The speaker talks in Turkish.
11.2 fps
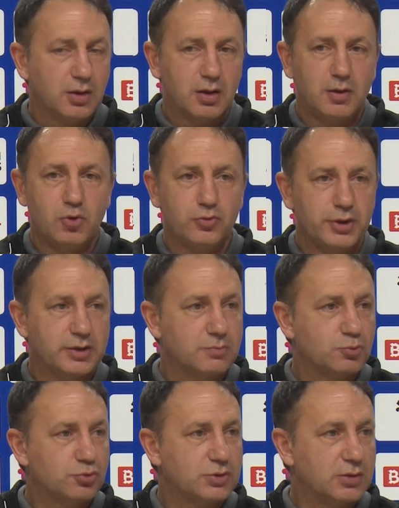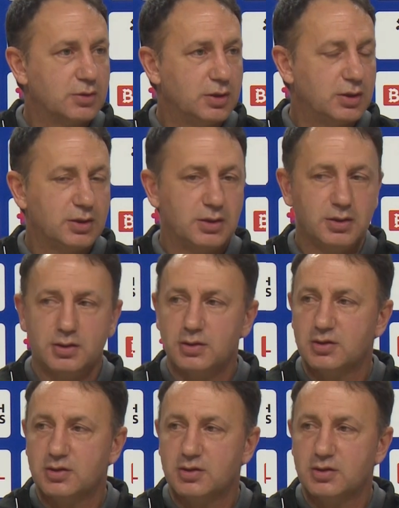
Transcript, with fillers: Ama onlar da bu tra e,